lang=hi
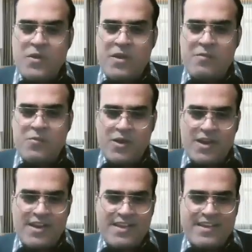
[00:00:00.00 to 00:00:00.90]
उन्हें
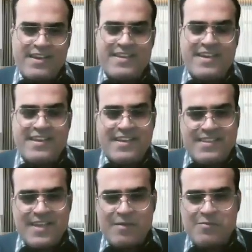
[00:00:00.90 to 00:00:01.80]
बनाने के लिए
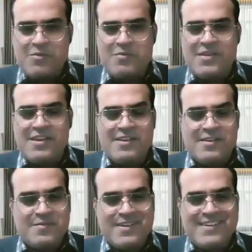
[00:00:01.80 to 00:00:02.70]
यदि आपको मेरी
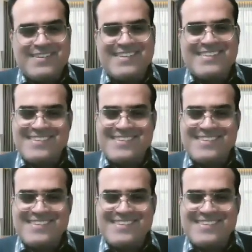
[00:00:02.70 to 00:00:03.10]
रिकमेंडेशन